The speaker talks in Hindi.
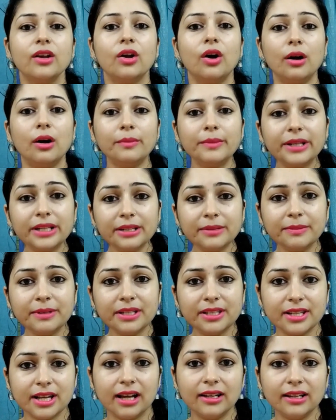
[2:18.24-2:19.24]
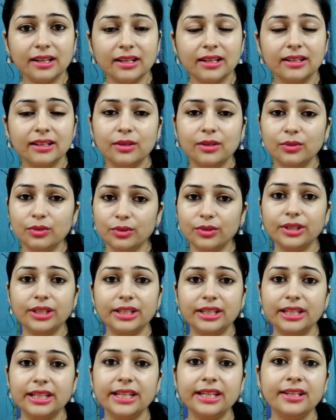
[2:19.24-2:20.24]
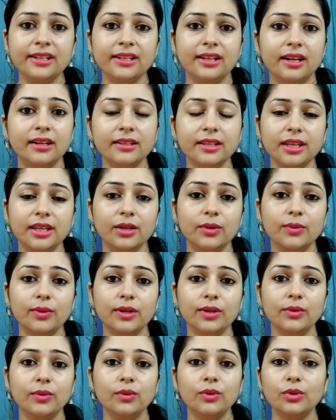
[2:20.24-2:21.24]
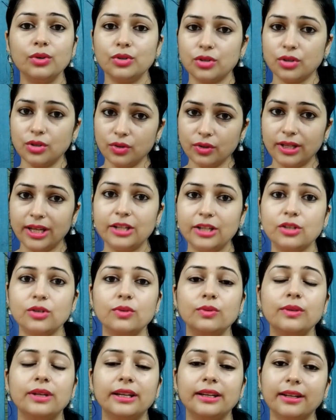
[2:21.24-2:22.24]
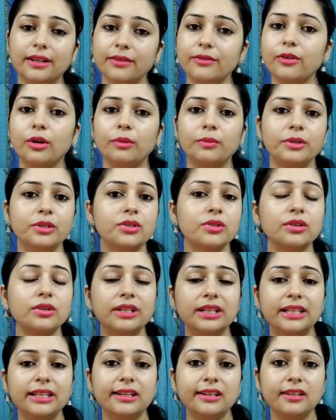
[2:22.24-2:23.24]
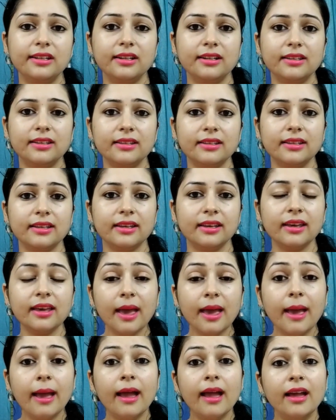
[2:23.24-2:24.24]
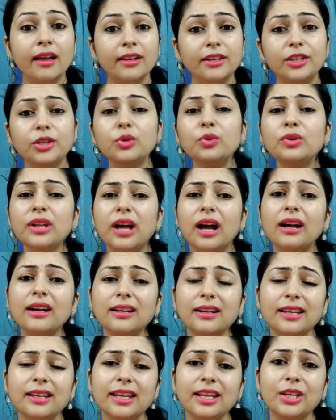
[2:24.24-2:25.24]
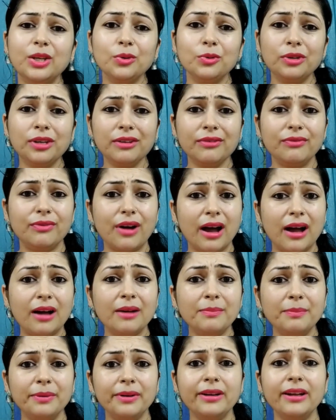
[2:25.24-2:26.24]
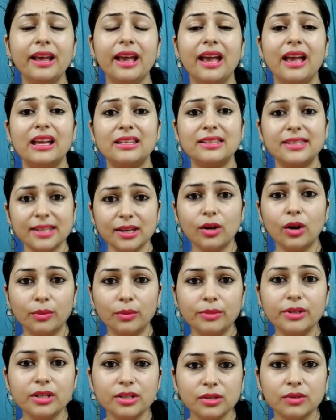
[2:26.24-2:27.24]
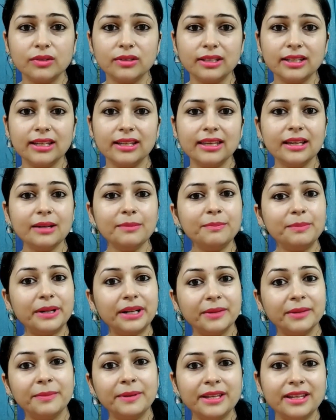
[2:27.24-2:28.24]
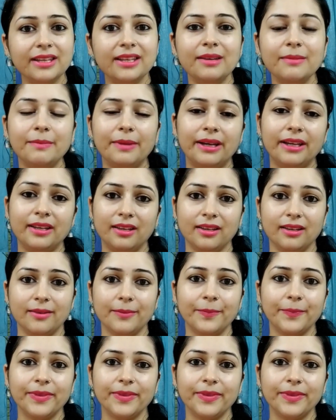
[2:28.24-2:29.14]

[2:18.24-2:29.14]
कमेंट में जाकर अगर उन्होंने डिलीट ना किए हुए हों कुछ लोग हैं जो नेगेटिव कमेंट्स को डिलीट कर देते हैं क्यों ना करें क्योंकि वहाँ पर ऐसे कमेंट्स होते हैं कि आप पढ़ भी नहीं पाएंगे